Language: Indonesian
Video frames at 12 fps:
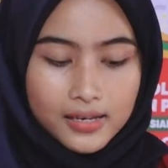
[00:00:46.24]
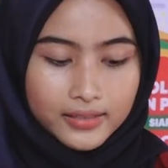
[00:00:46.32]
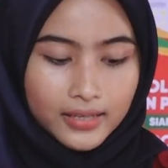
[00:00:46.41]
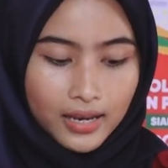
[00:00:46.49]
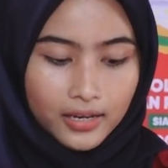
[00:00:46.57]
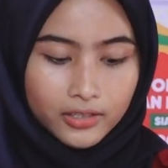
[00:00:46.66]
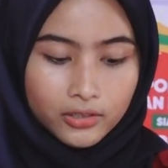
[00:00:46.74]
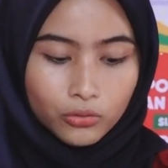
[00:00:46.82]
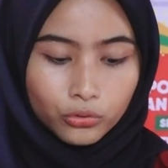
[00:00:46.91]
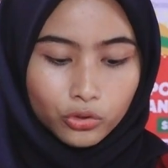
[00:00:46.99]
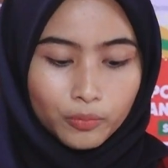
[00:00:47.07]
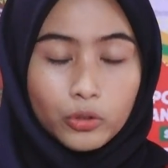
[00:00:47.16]
Dan
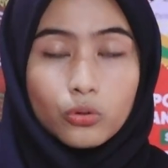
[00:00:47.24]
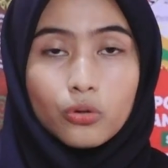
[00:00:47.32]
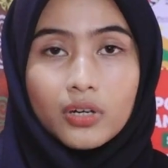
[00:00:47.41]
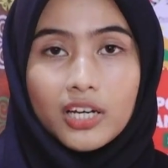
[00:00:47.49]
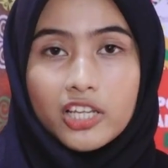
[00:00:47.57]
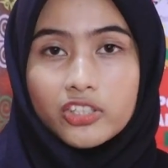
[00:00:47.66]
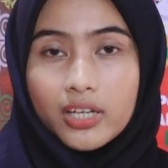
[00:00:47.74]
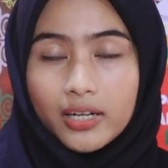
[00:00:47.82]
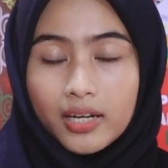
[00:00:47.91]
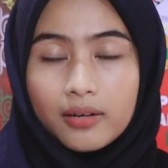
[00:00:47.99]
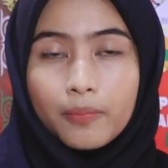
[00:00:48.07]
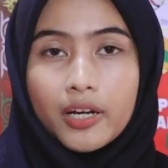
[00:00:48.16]
untuk mendukung
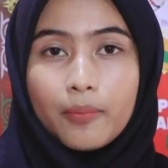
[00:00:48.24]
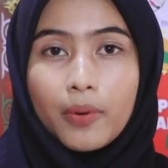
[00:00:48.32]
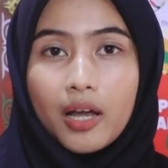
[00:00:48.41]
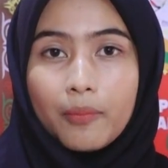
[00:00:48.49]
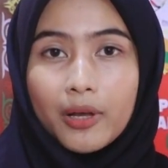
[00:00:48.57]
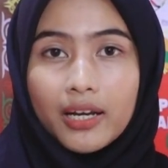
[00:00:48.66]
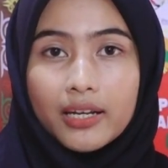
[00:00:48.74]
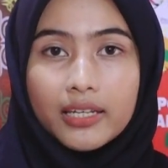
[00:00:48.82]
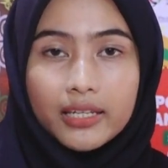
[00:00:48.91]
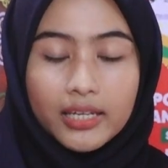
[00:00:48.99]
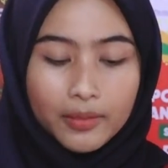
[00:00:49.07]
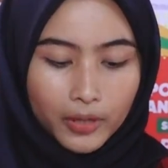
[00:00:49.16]
kelancaran pada pengamanan
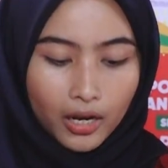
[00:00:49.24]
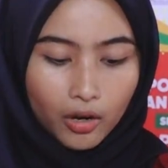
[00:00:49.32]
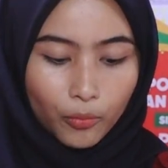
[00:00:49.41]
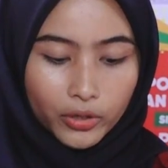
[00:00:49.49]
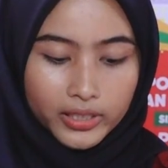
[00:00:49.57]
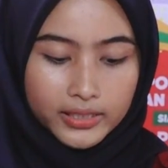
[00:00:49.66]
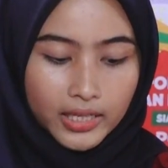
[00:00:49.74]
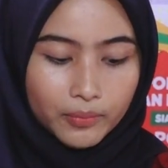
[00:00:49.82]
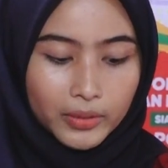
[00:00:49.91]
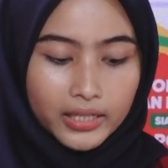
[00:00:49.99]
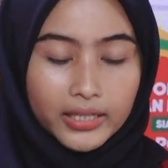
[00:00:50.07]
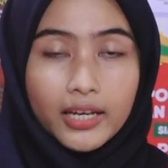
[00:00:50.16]
ini, pihak kepolisian
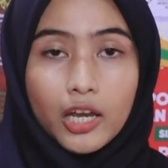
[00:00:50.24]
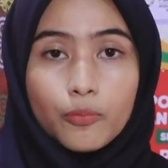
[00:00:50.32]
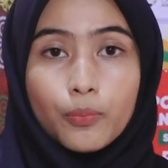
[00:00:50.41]
mendirikan